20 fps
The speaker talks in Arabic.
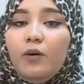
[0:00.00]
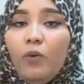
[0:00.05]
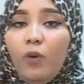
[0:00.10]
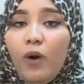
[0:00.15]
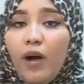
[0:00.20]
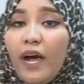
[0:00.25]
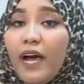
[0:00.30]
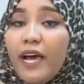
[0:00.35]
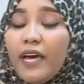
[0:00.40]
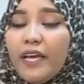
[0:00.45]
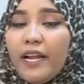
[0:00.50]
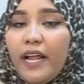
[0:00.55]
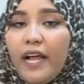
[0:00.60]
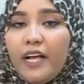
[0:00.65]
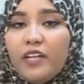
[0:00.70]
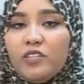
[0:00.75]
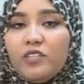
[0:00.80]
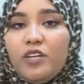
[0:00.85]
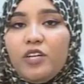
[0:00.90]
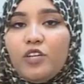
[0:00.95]
وآخر
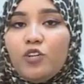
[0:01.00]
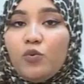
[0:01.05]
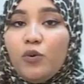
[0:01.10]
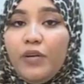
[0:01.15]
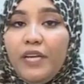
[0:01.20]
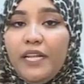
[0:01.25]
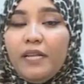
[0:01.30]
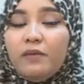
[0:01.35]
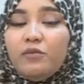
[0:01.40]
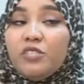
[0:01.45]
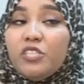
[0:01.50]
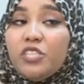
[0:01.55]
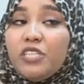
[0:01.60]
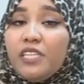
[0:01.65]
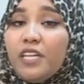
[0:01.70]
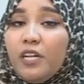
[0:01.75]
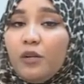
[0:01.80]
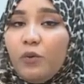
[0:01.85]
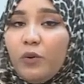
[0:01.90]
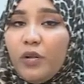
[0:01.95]
حاجة إنه إحنا
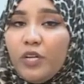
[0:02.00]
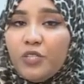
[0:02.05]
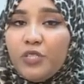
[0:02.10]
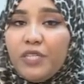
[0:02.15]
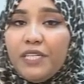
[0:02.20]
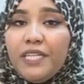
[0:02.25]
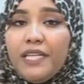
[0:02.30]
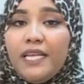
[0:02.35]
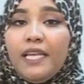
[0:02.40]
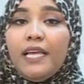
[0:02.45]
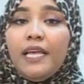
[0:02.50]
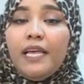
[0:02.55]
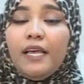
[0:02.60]
بنشد الكولاجين